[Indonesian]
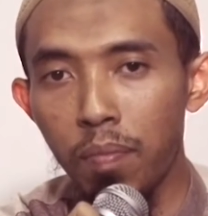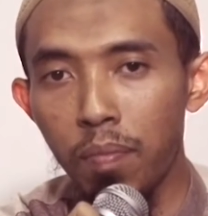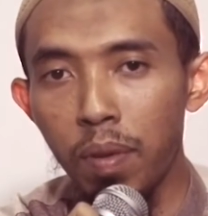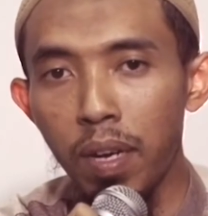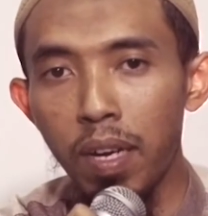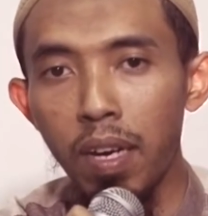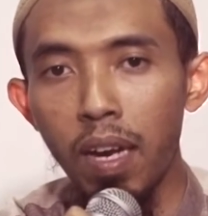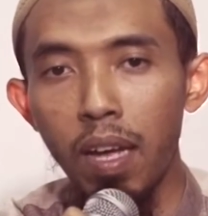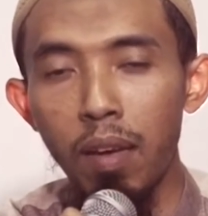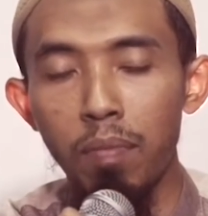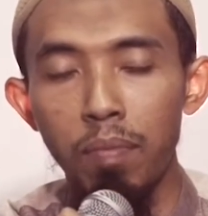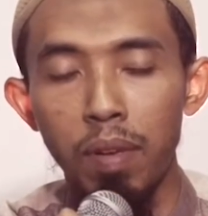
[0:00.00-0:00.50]

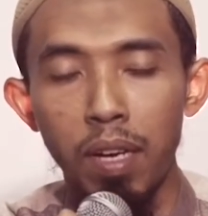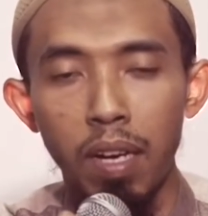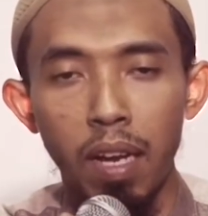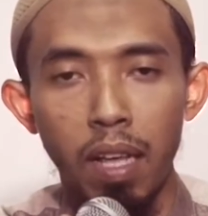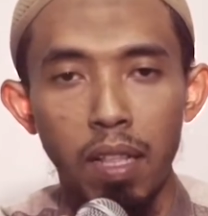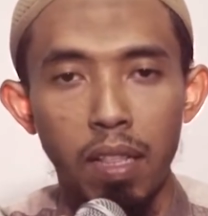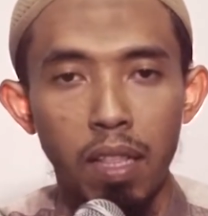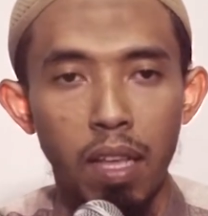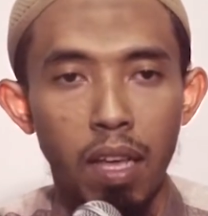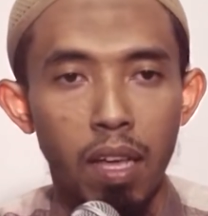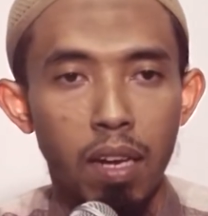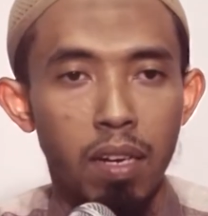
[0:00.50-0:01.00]
Pernah
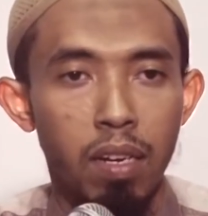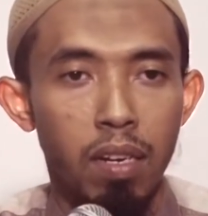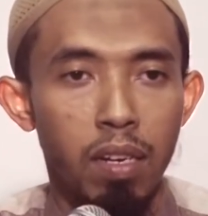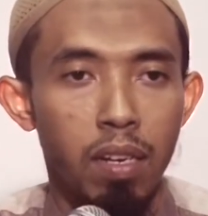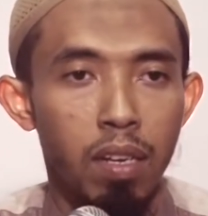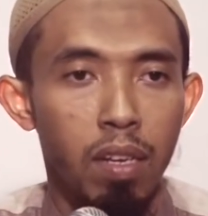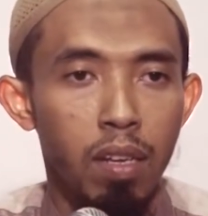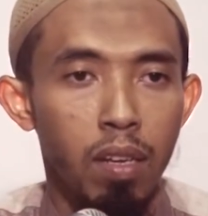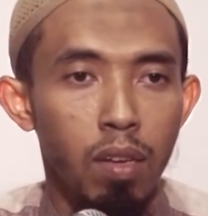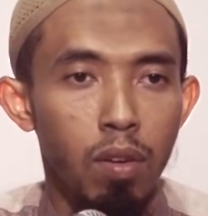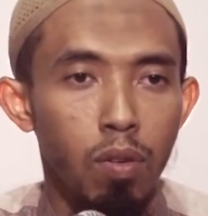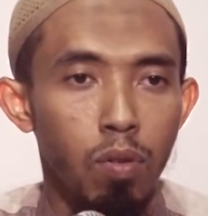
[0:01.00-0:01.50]

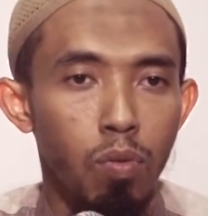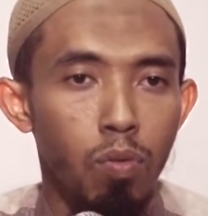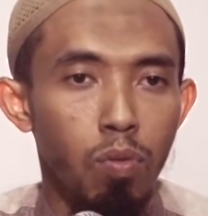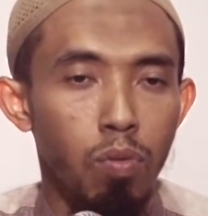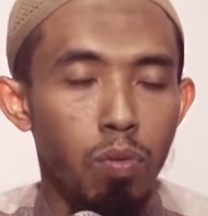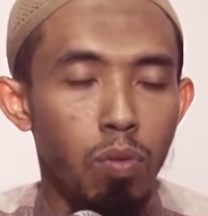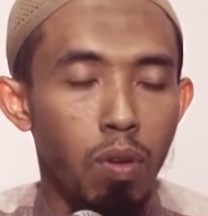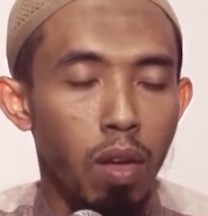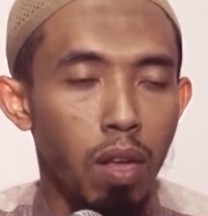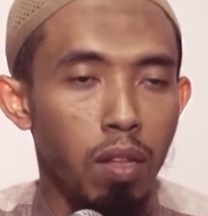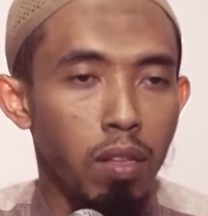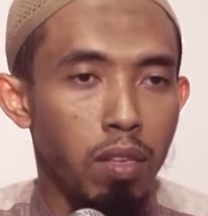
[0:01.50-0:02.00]
bernadar
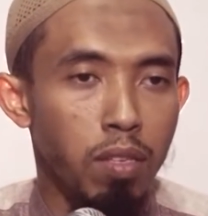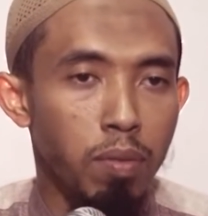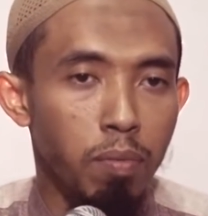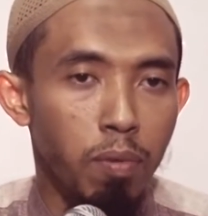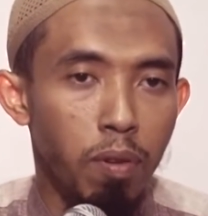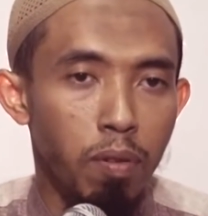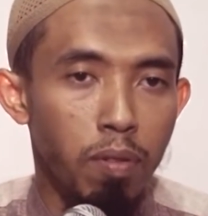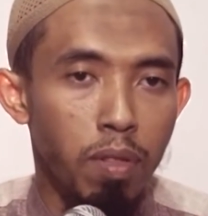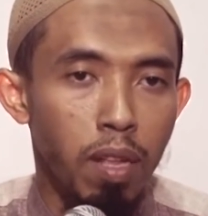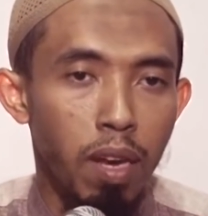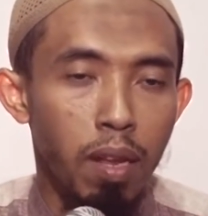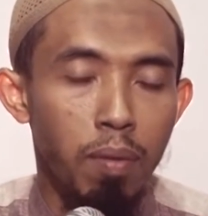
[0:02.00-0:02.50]
untuk Allah
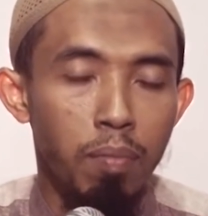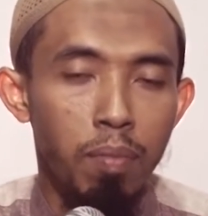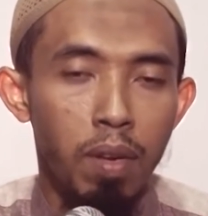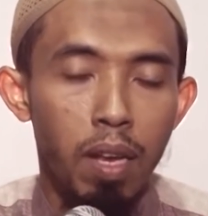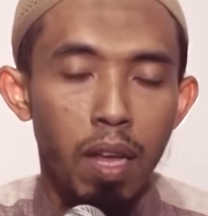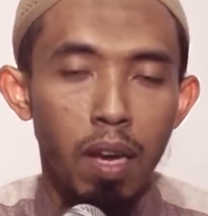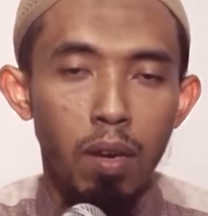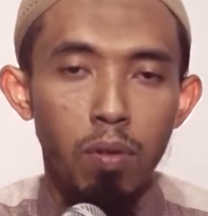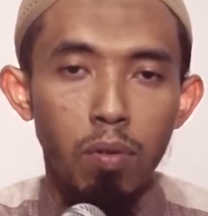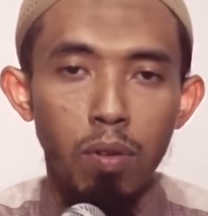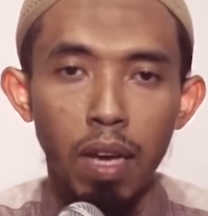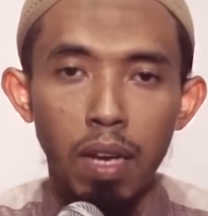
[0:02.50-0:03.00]
Subhanahu taala
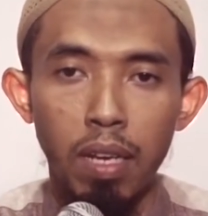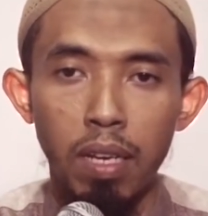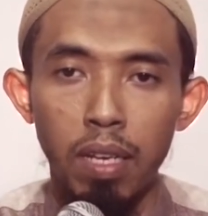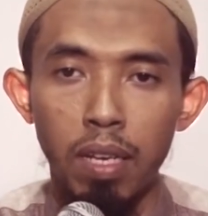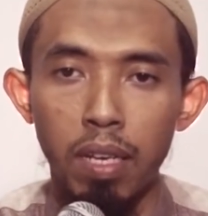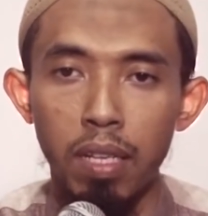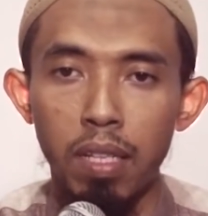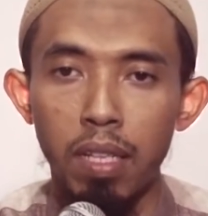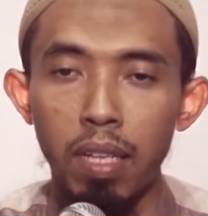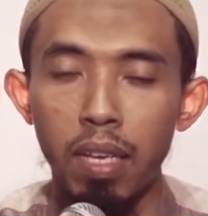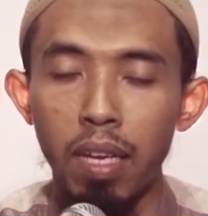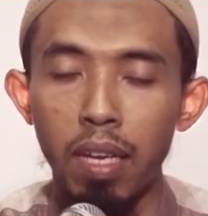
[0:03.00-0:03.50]
melakukan
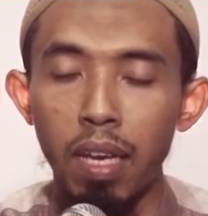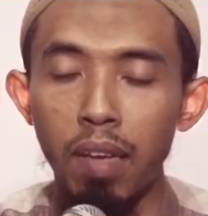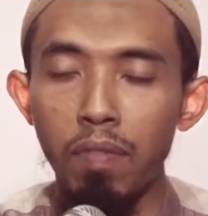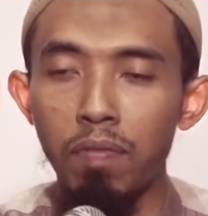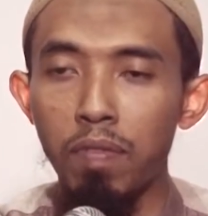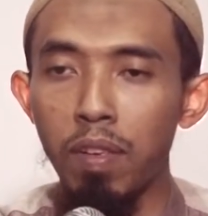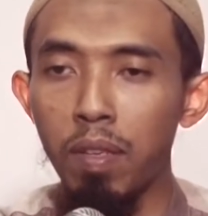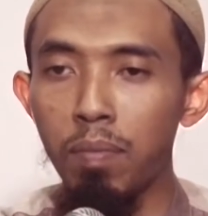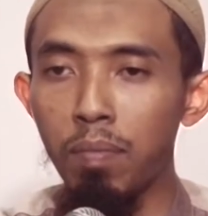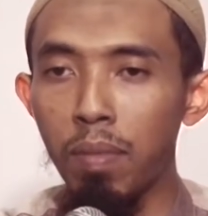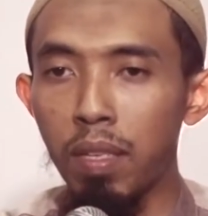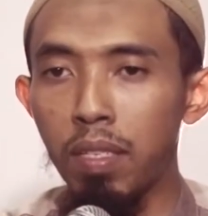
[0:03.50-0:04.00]

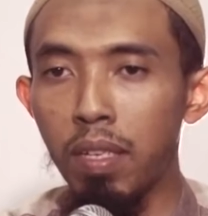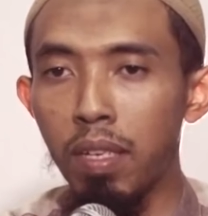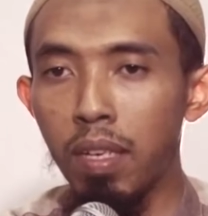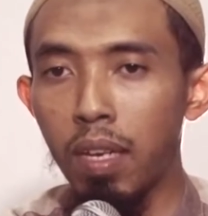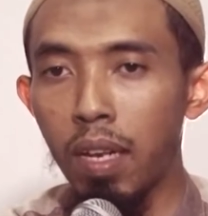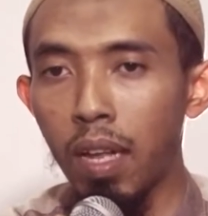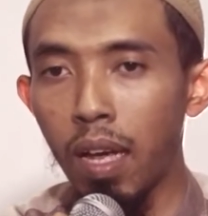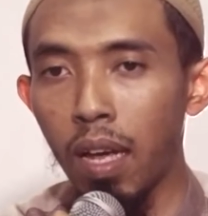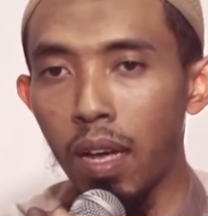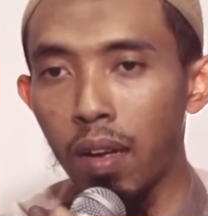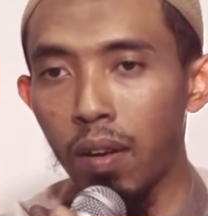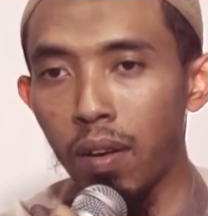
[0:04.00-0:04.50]
i'tikaf di
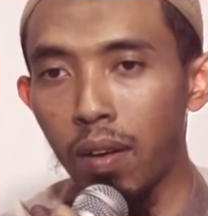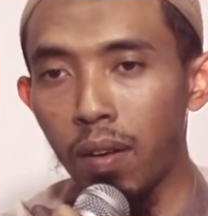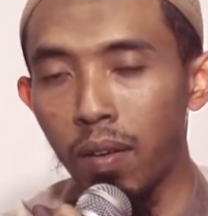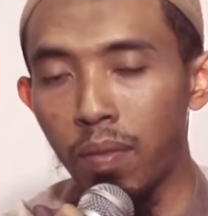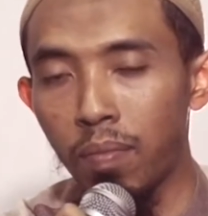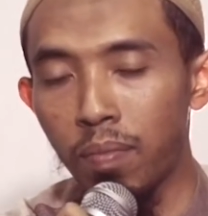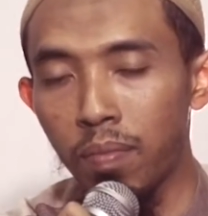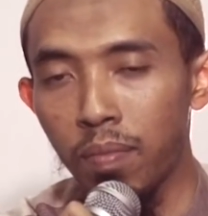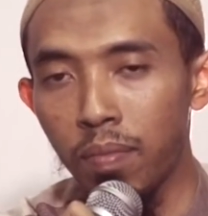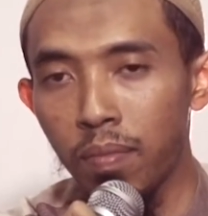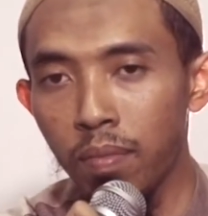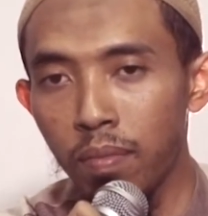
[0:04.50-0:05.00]
Masjidil
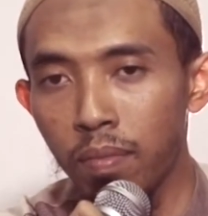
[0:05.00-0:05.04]
Haram.